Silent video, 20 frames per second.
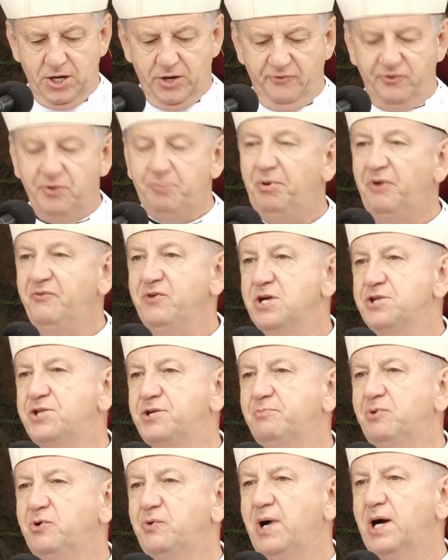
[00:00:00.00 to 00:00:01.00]
Wypowiedź
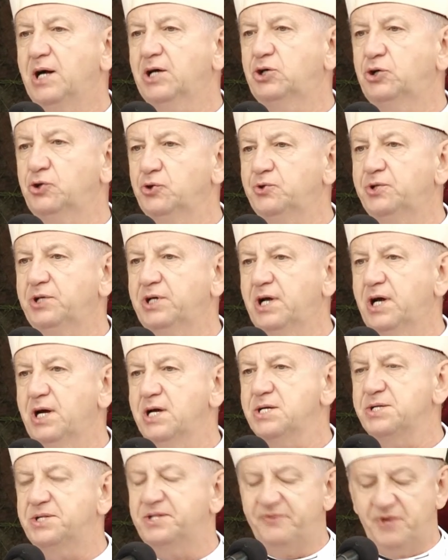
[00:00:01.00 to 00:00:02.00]
była krótka
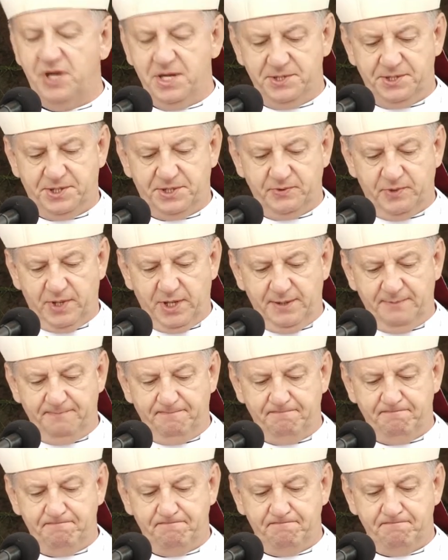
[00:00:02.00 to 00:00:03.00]
i zwięzła.
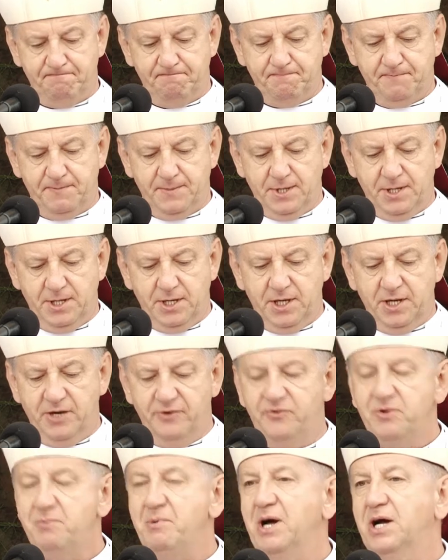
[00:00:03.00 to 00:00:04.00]

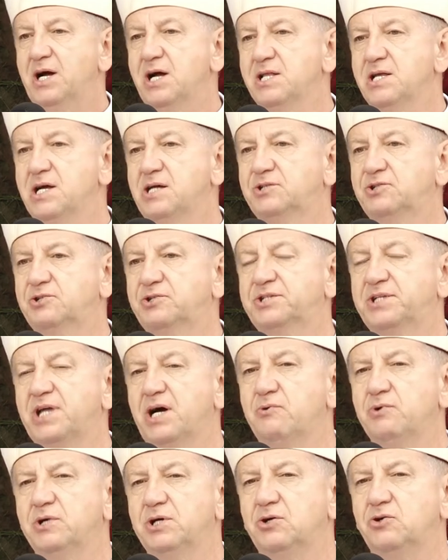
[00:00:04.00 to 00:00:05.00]
Wymagania
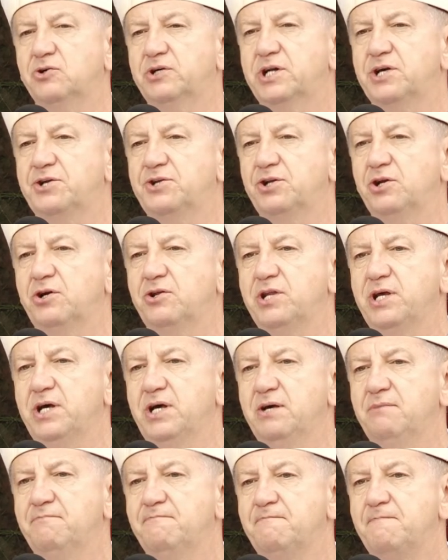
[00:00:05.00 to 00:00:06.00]
zostały
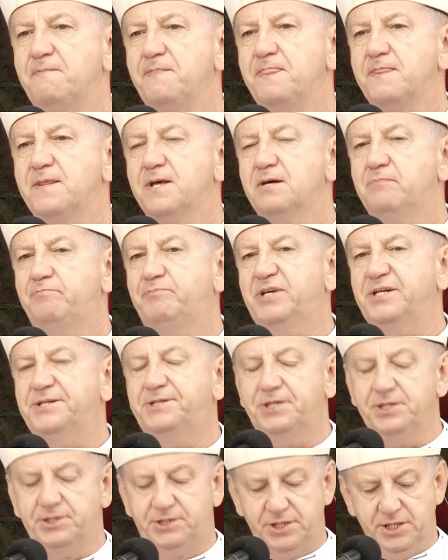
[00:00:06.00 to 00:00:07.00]
określone
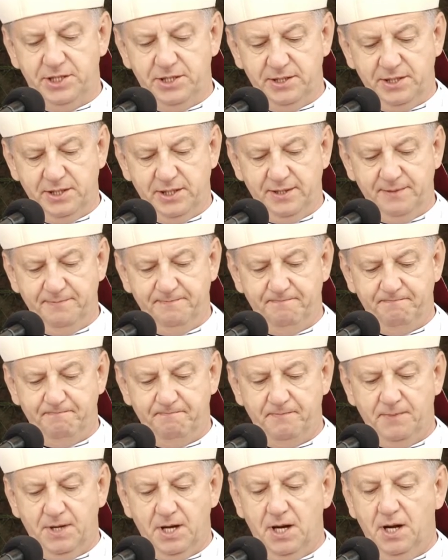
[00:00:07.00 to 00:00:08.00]
precyzyjnie.
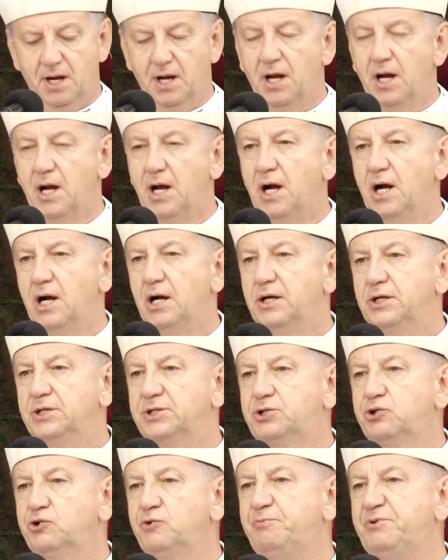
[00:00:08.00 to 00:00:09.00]

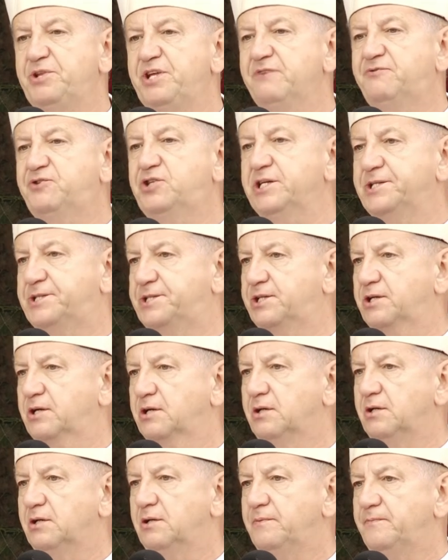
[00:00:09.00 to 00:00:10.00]
Zróbcie
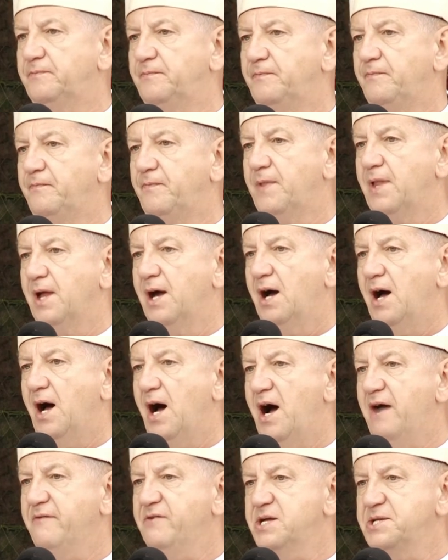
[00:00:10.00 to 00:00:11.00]
wszystko,
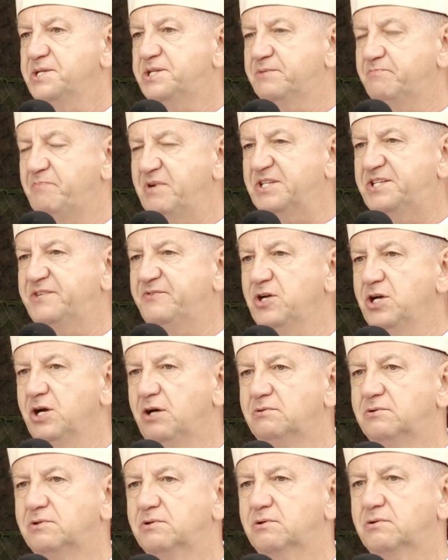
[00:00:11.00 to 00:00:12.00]
a więc bez
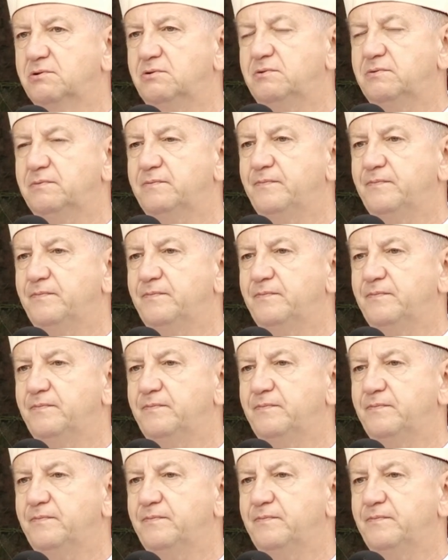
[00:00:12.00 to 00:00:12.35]
wyjątku.